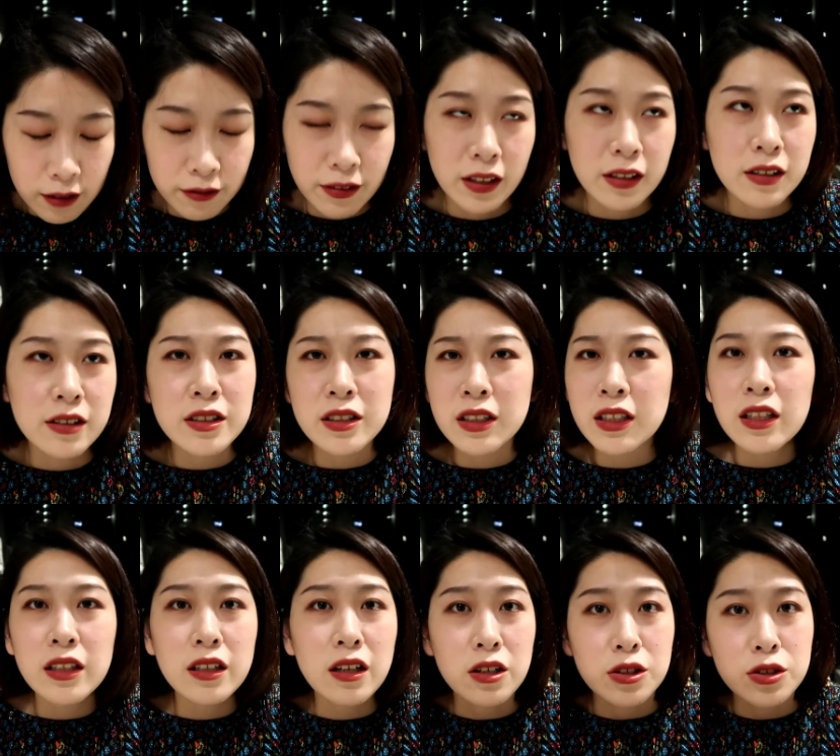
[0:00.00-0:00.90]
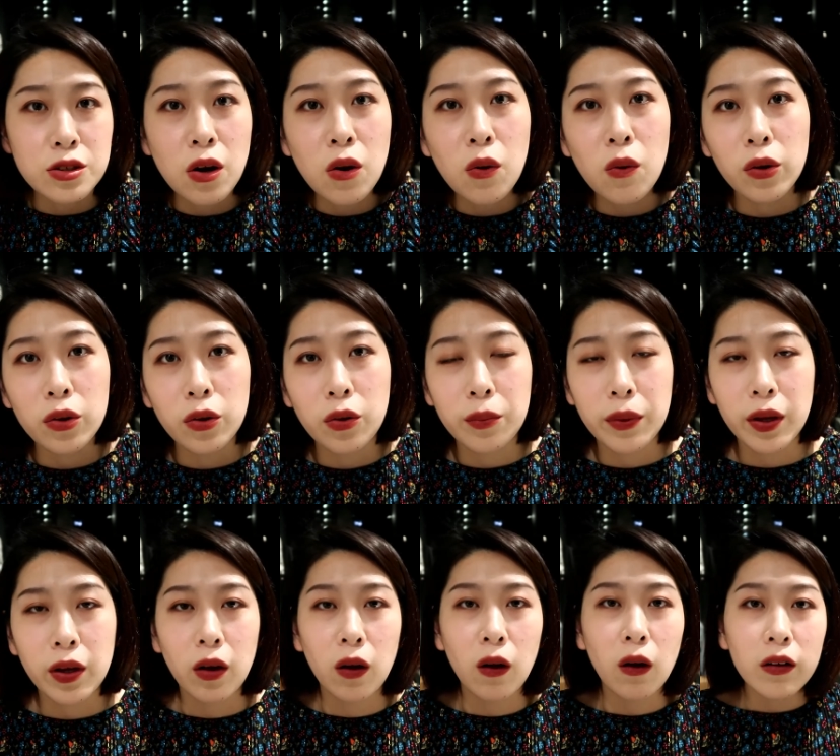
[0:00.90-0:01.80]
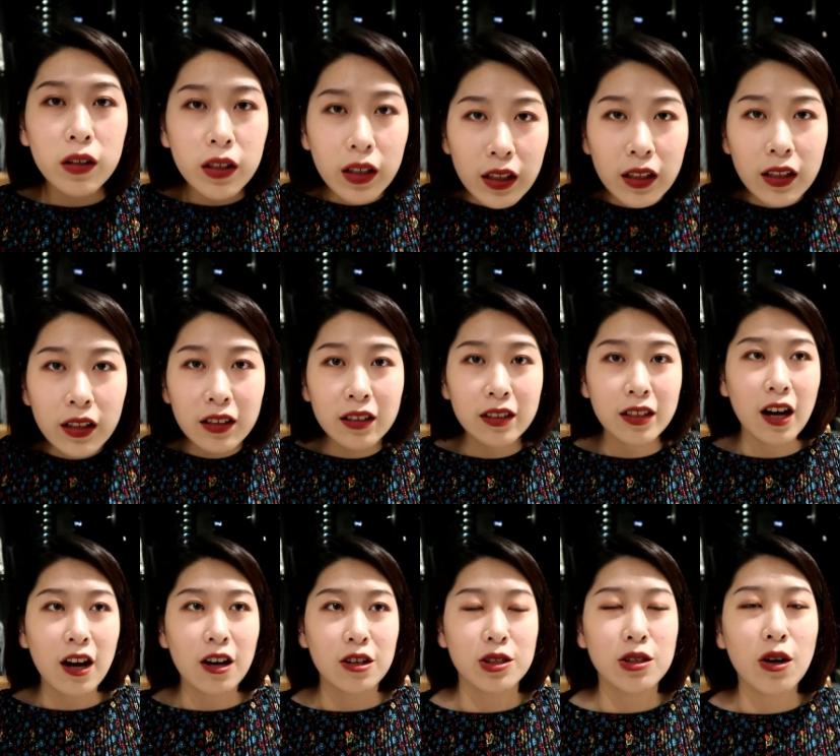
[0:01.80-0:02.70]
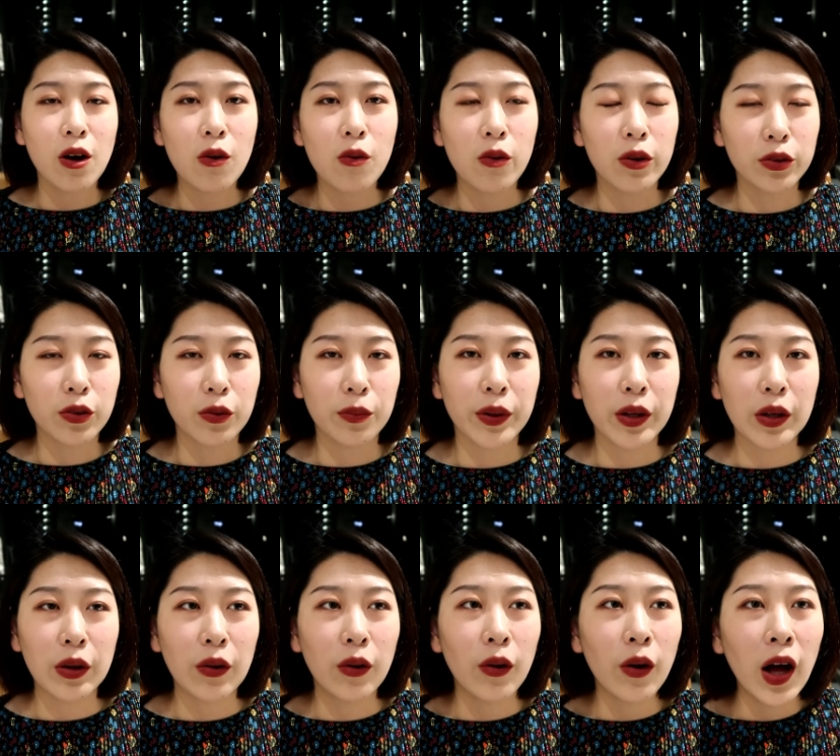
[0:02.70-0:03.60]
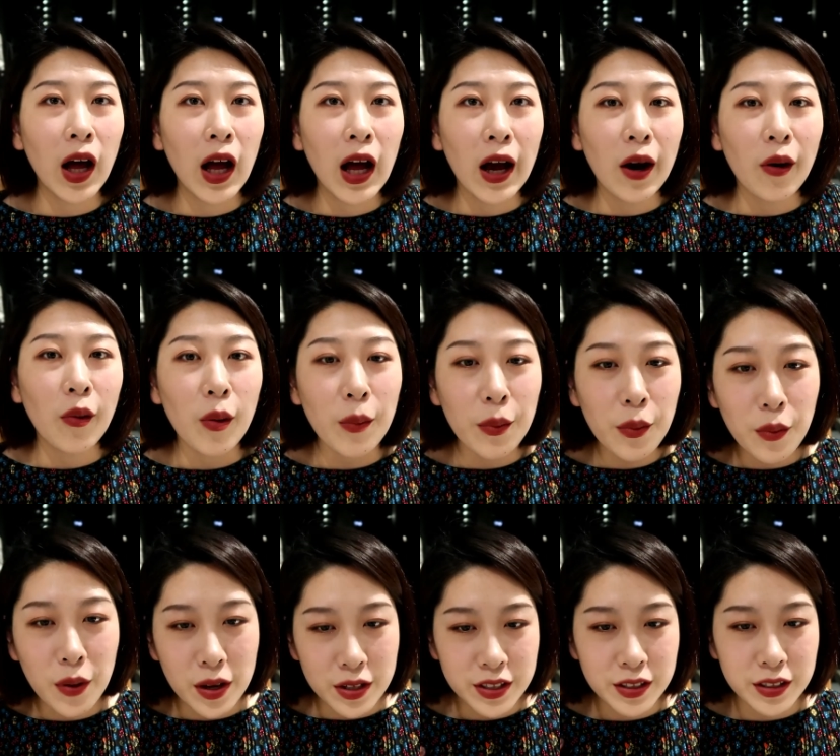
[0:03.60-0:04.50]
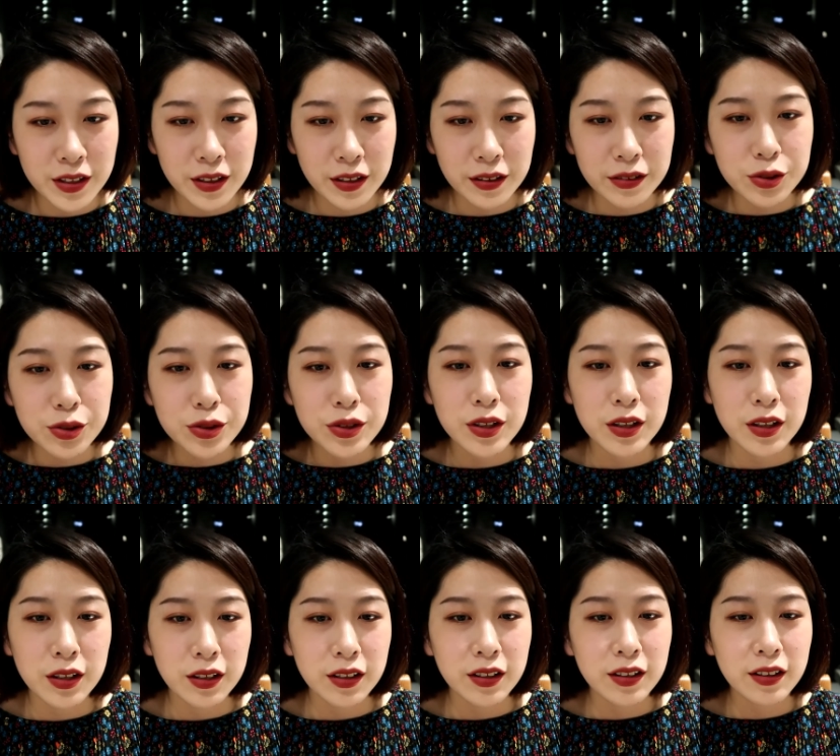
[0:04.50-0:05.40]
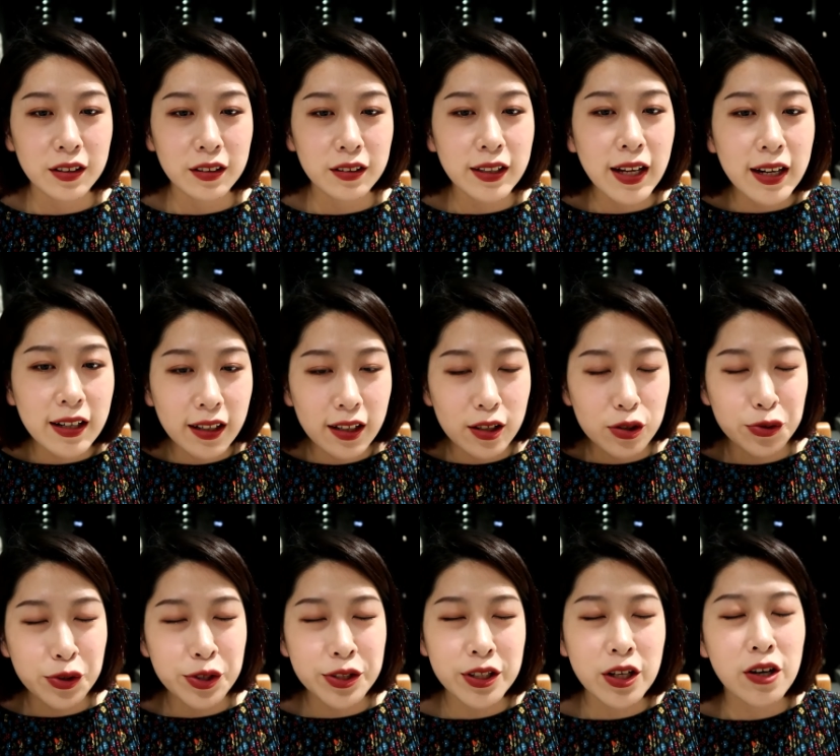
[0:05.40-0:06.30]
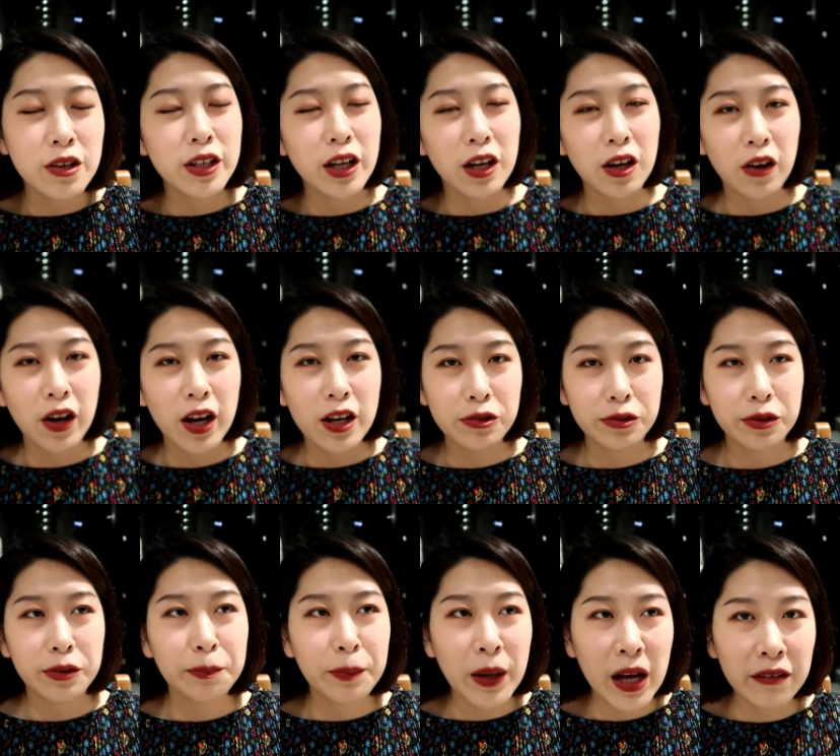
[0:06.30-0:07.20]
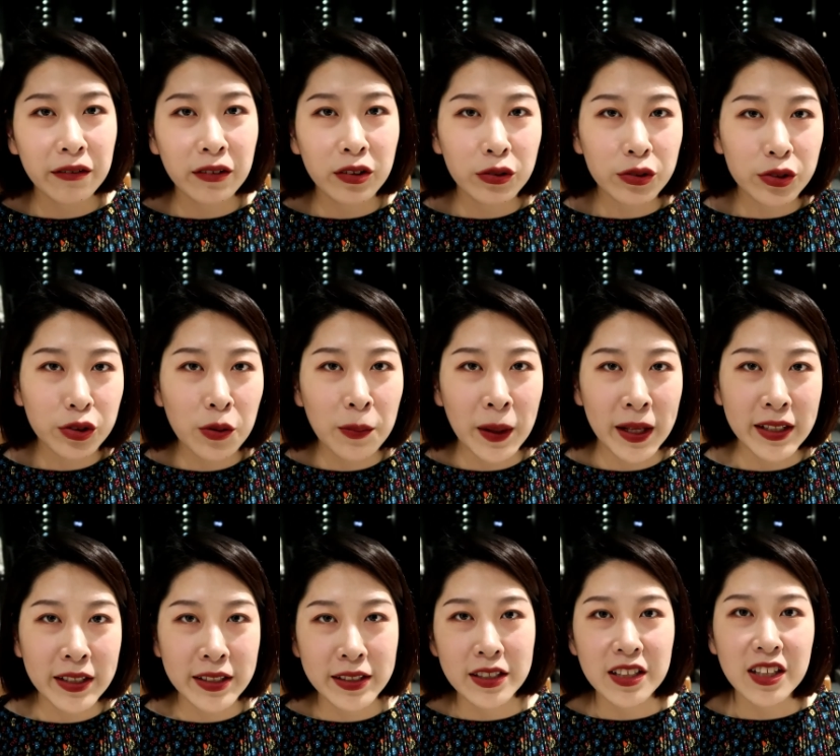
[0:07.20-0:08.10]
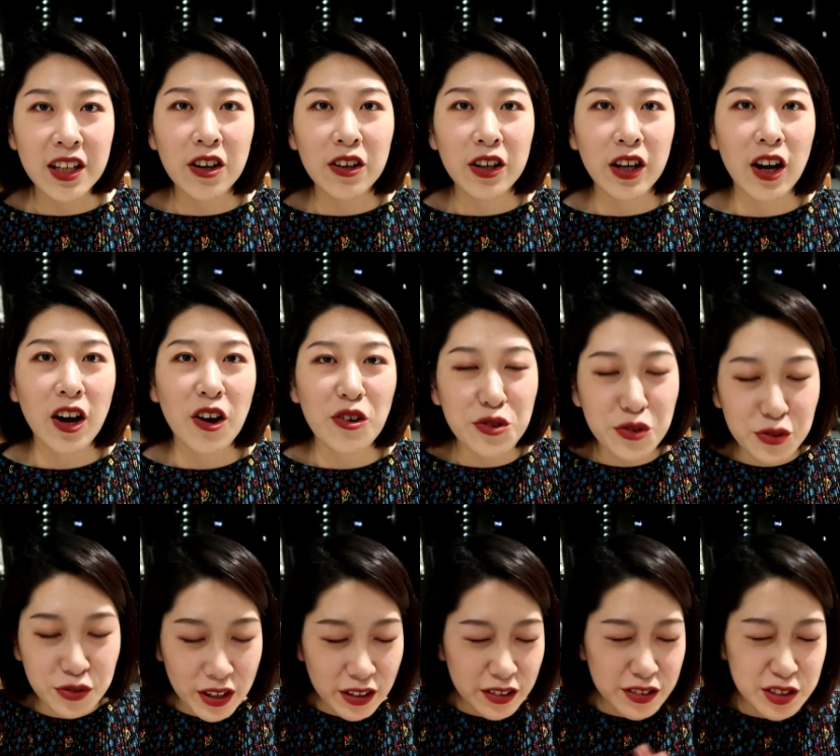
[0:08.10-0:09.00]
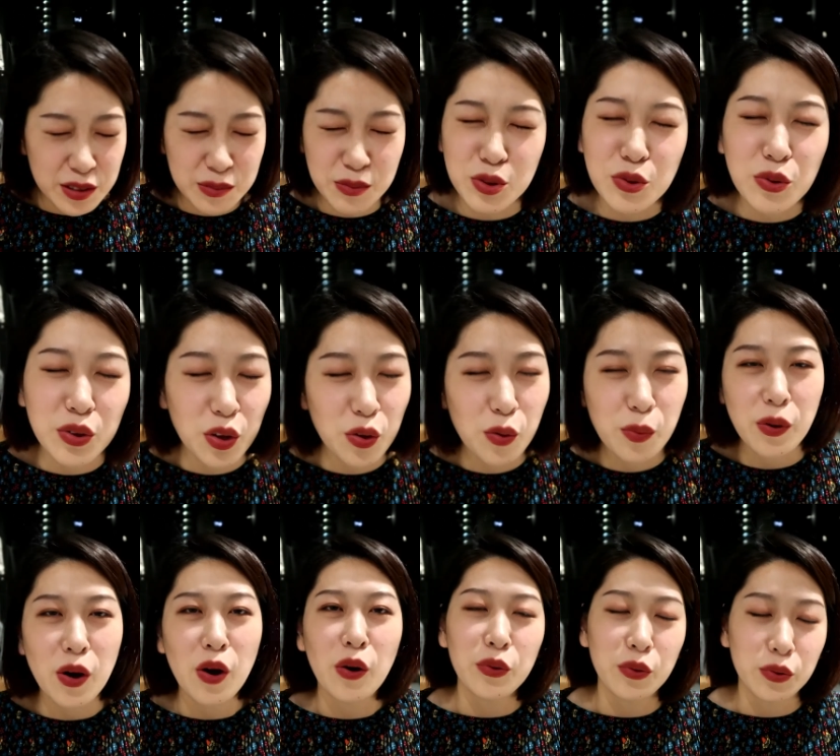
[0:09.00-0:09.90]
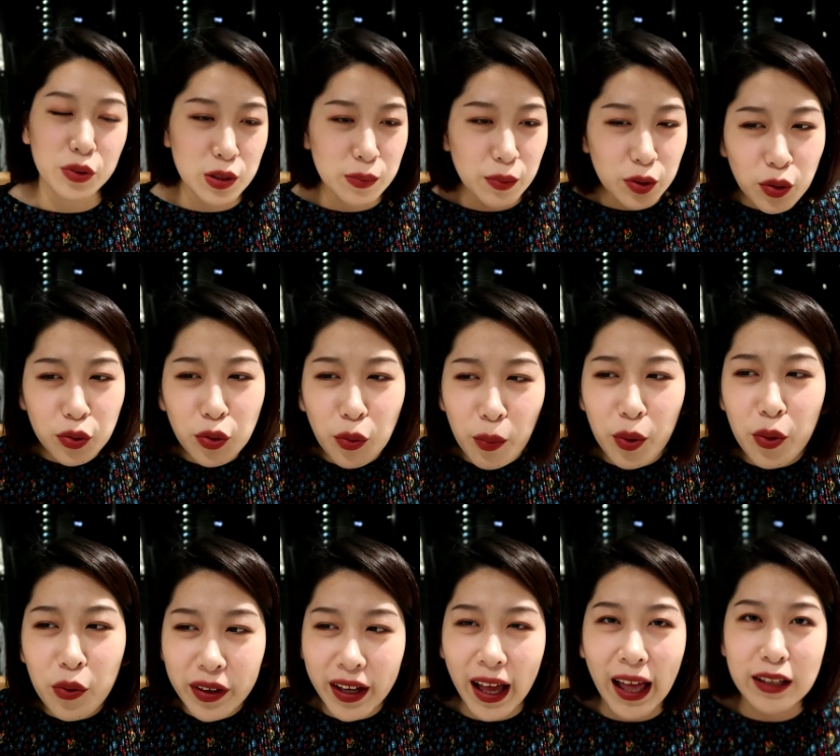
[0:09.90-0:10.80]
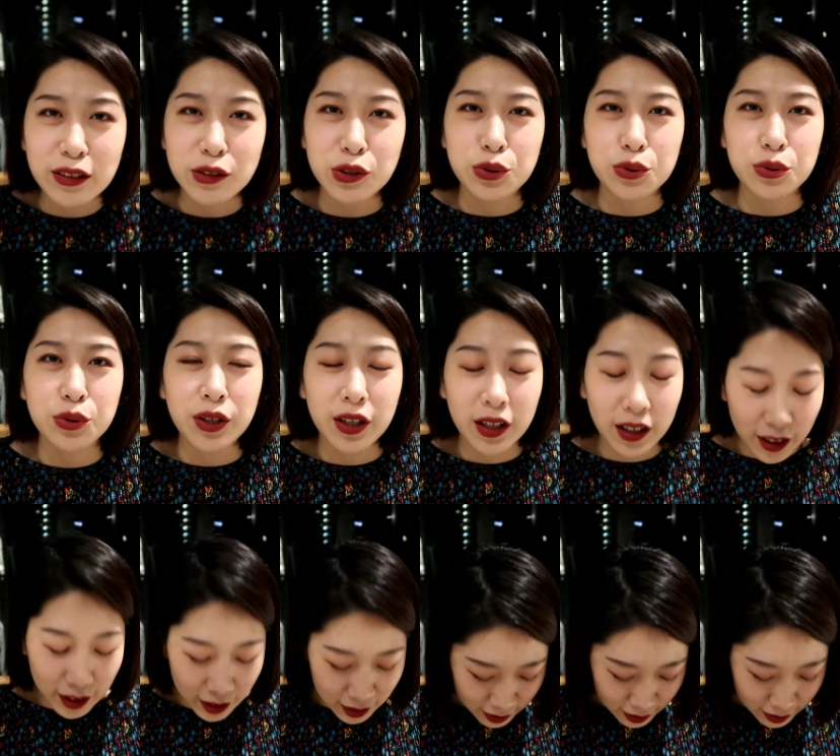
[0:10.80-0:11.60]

反正一点效果都没有，一点效果都没有。我不管是就是带着它睡觉也好，还是说八分钟之后把它洗掉也好，就反正怎么用它都不好用，怎么用都没有感觉。